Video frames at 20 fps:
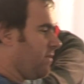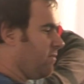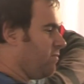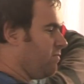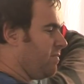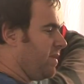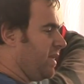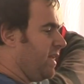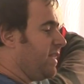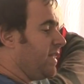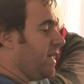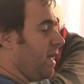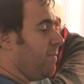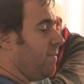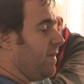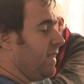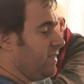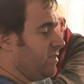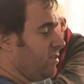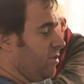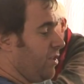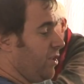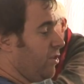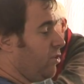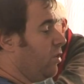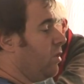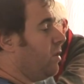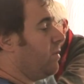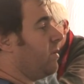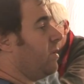eh, todo lo
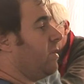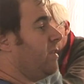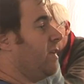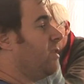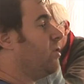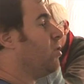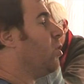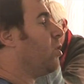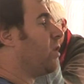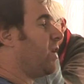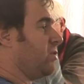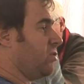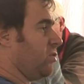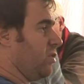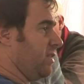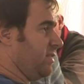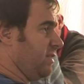que es de